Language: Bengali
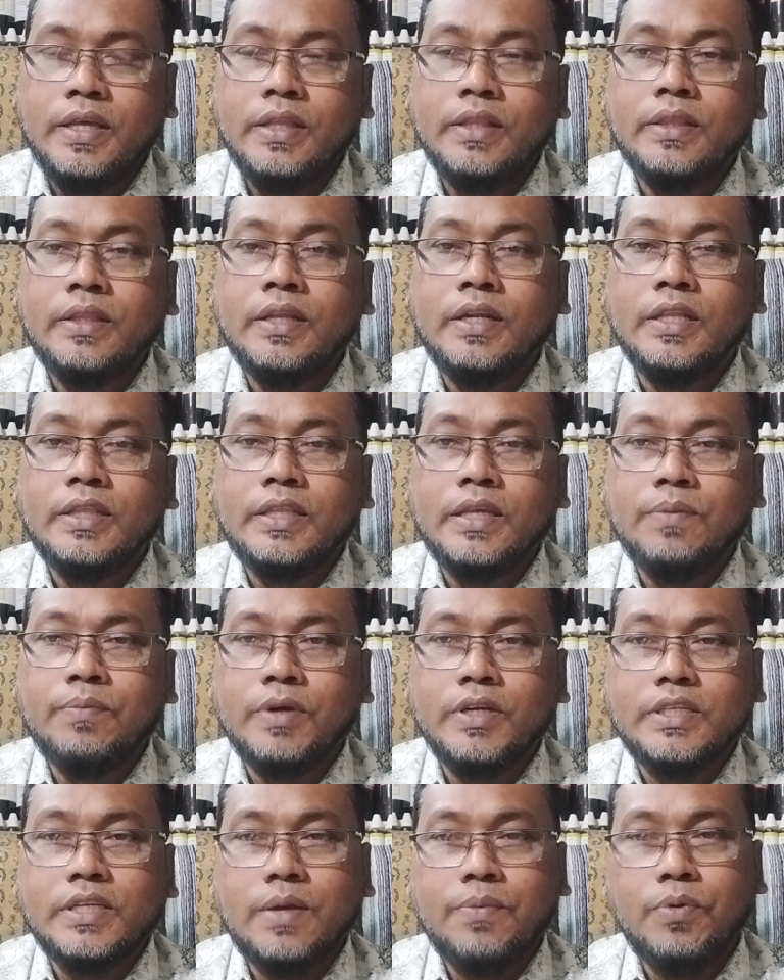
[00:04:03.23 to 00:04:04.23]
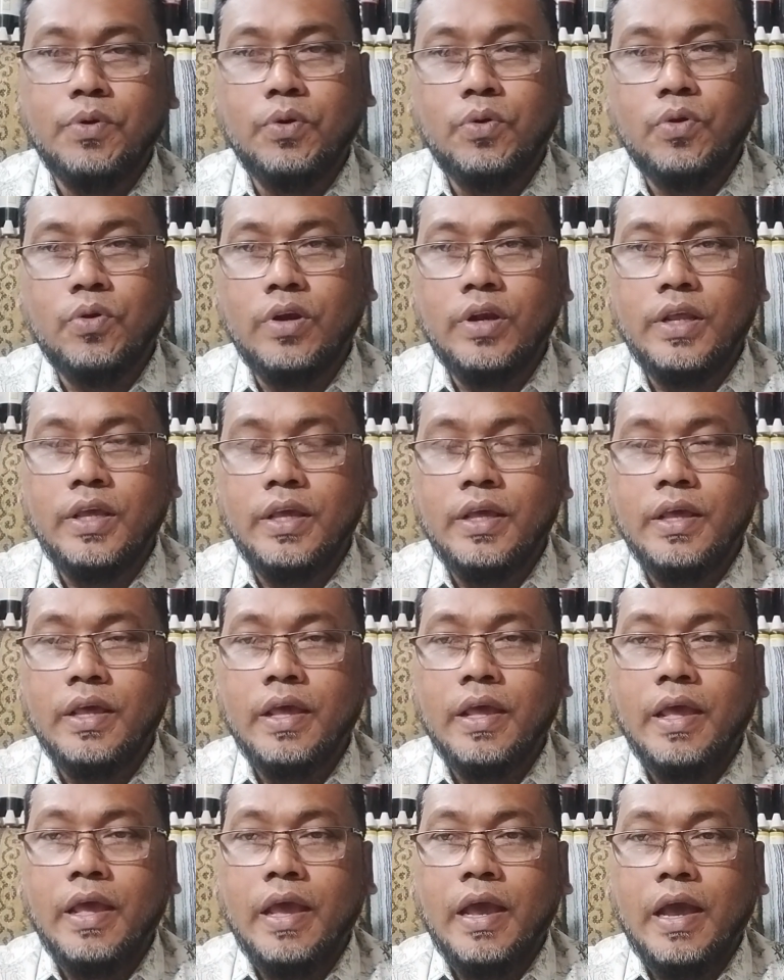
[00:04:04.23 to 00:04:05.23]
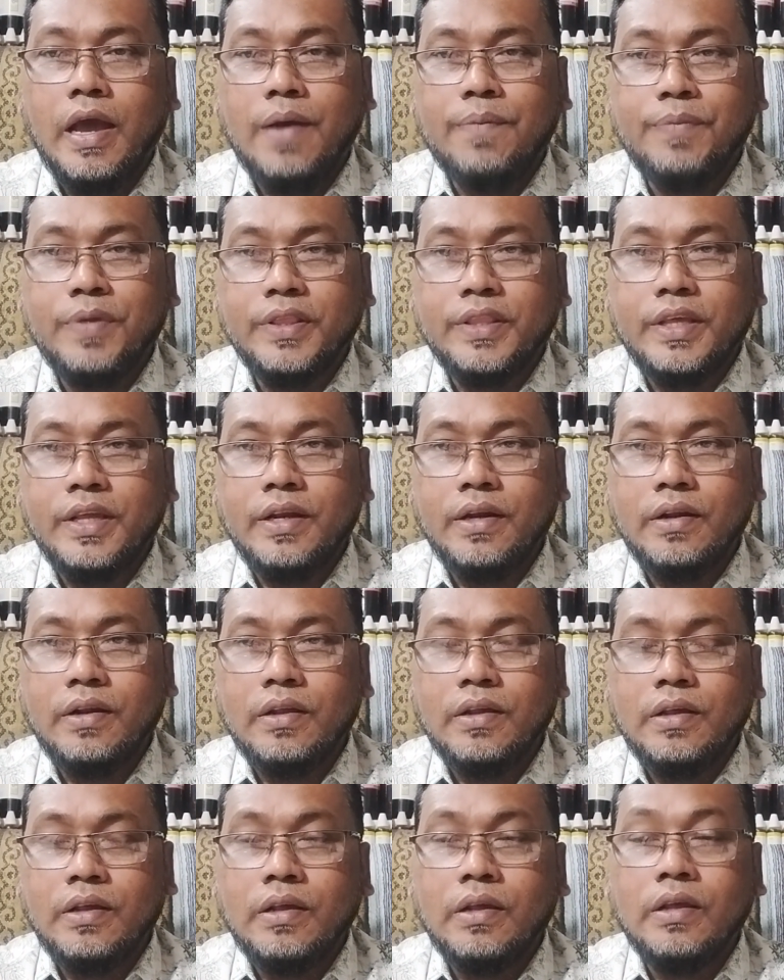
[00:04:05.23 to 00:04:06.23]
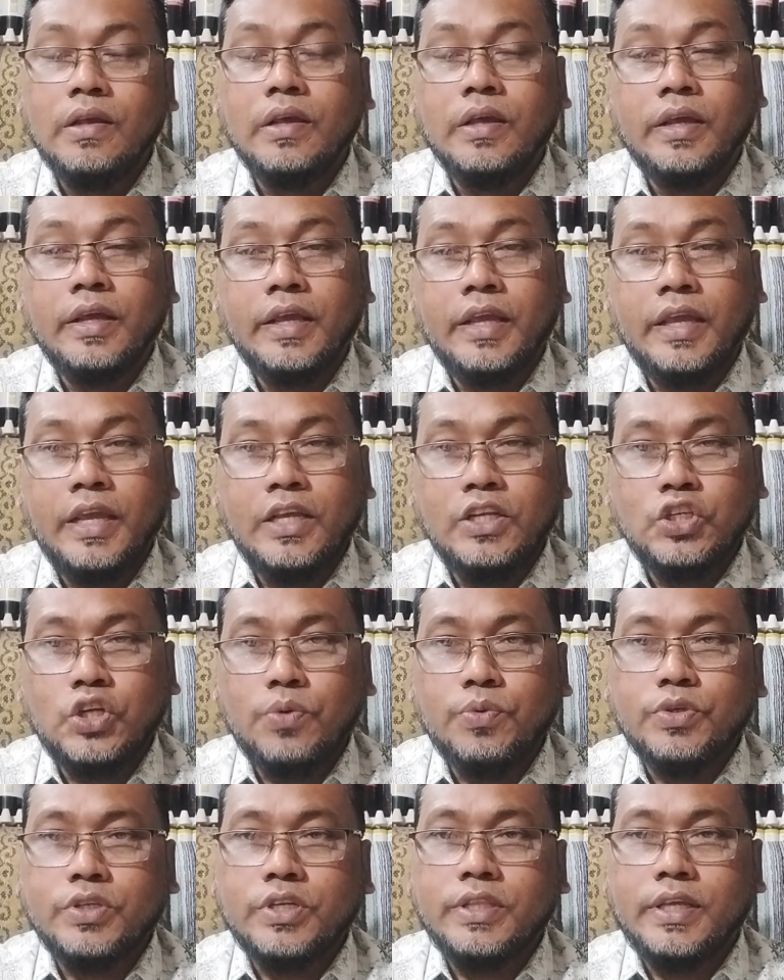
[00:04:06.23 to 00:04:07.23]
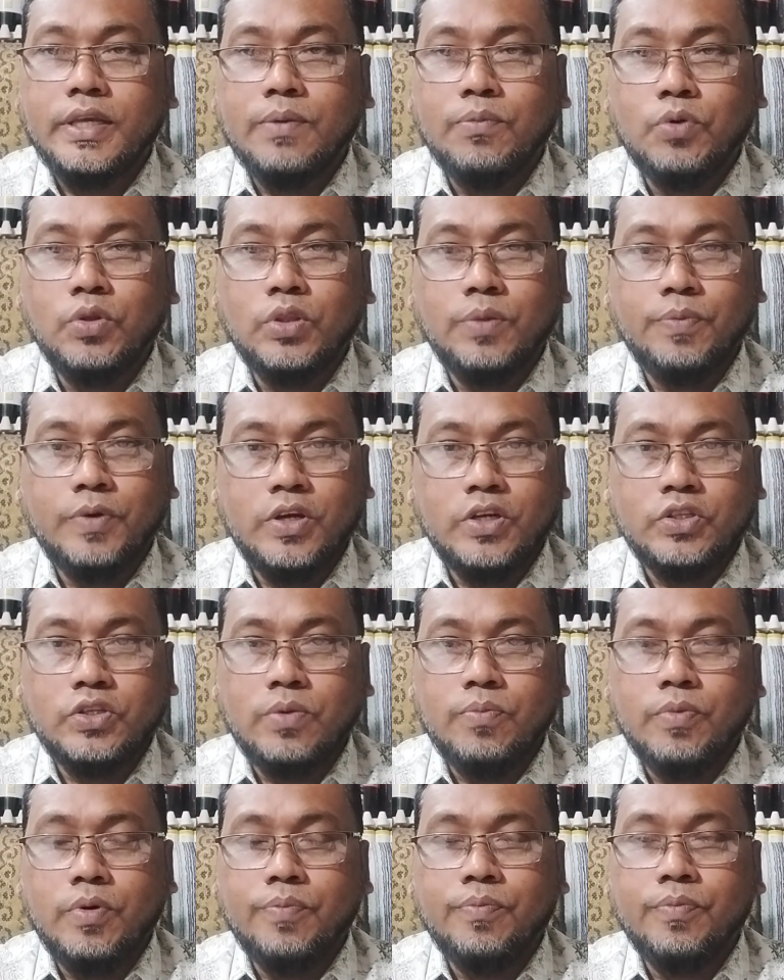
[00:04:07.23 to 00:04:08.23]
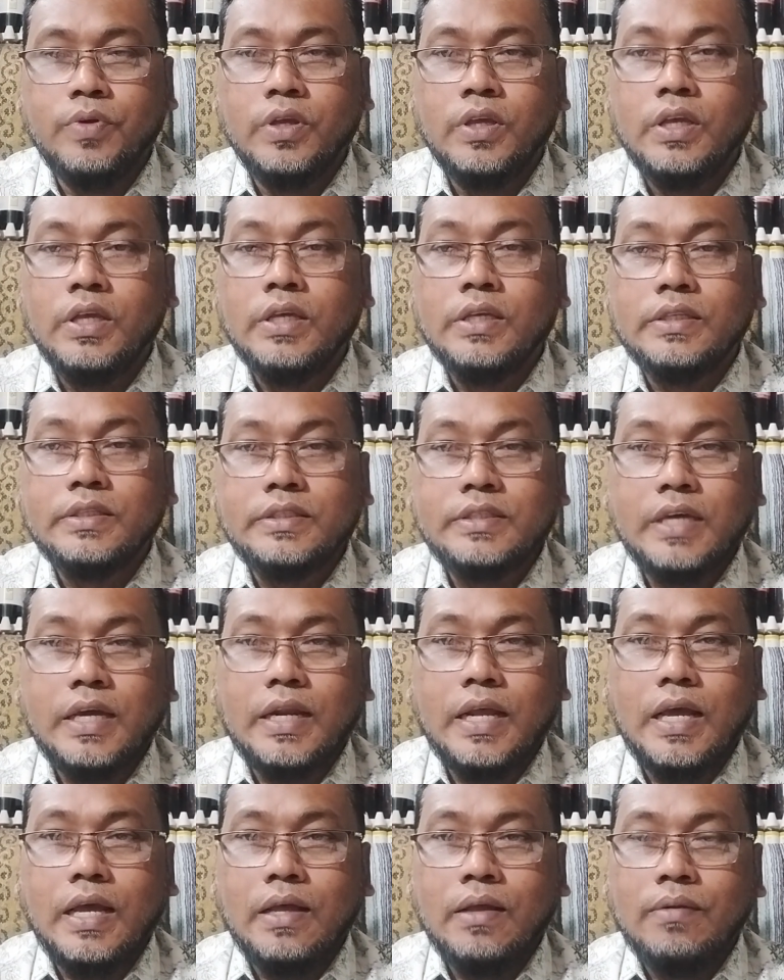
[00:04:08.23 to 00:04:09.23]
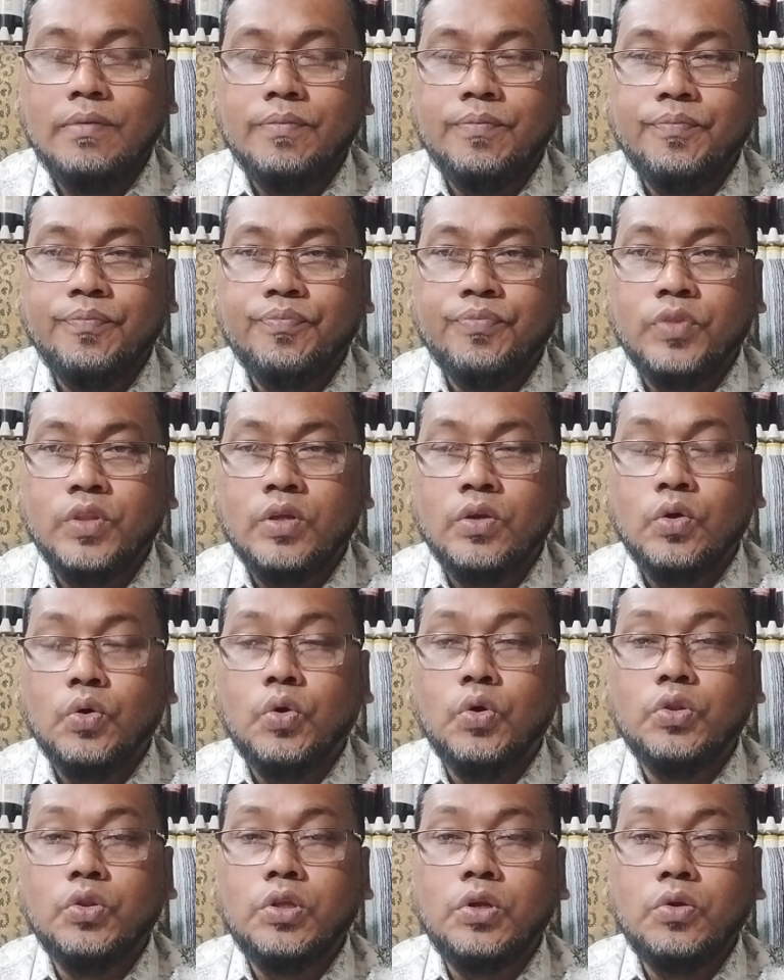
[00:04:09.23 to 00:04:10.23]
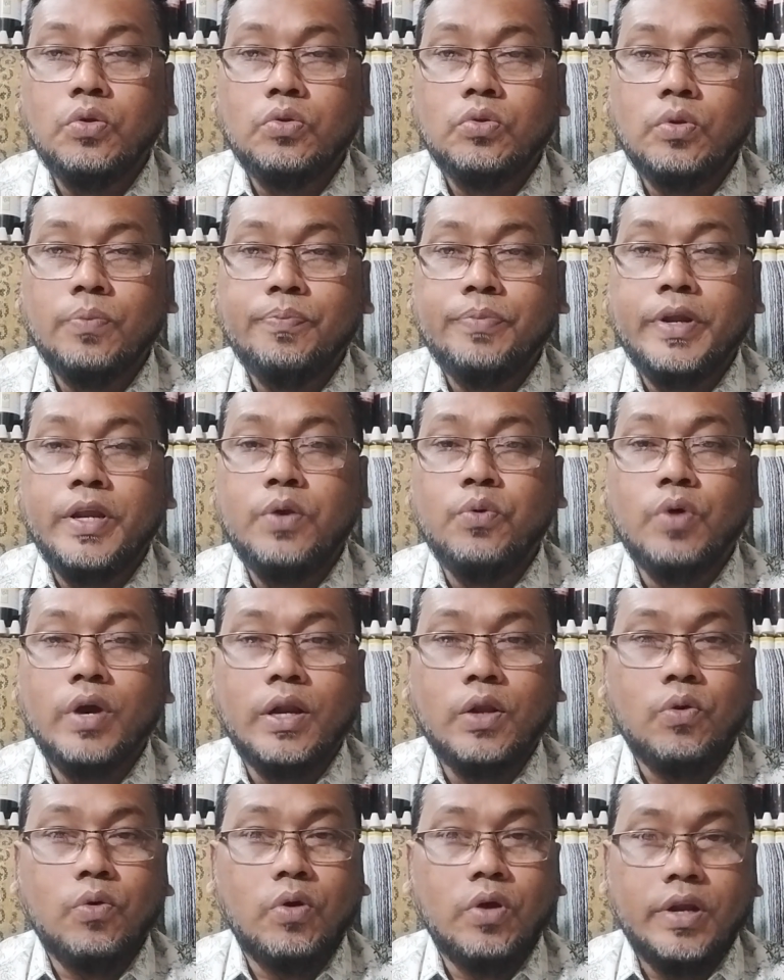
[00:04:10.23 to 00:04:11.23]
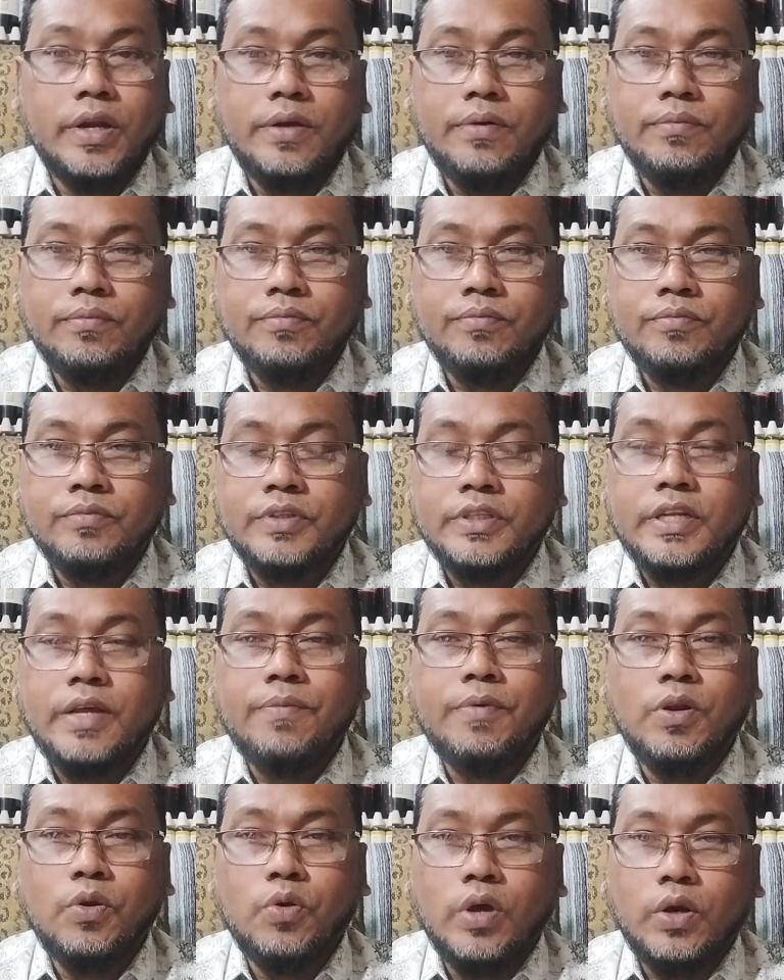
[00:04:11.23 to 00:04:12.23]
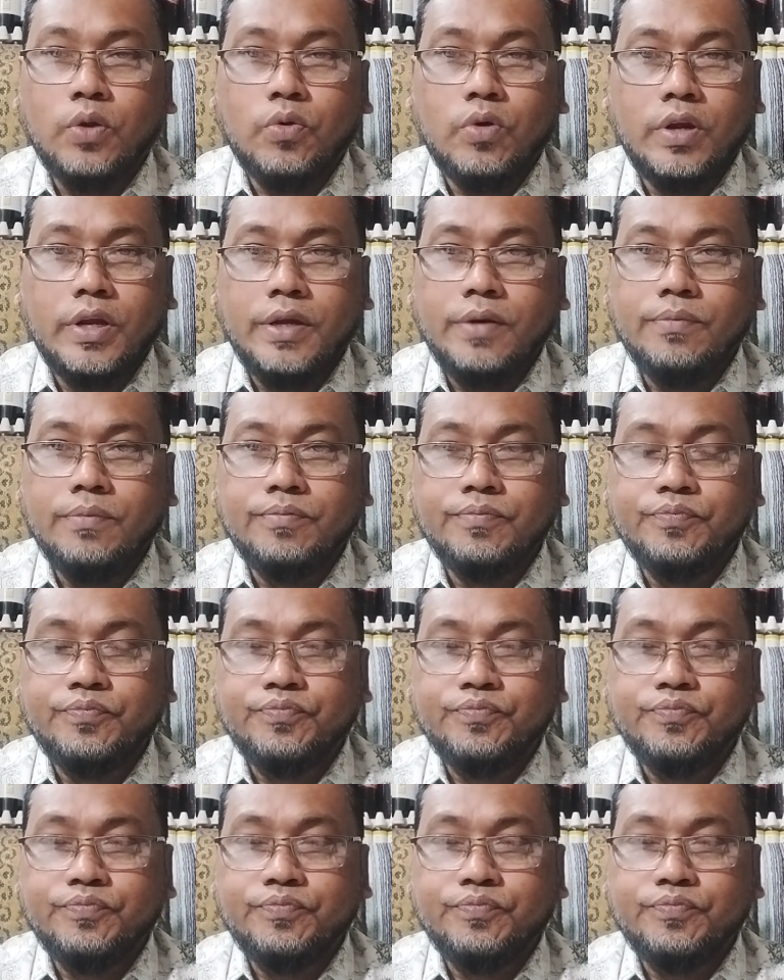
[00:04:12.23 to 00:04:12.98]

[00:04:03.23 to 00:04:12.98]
নিয়ে দিনে তিনবার সেবন করলে আপনাদের এই সমস্যা থেকে মুক্তি পাওয়া সম্ভব যারা অতিরিক্ত ব্রেন ওয়ার্ক করেন টেবিল ওয়ার্ক করেন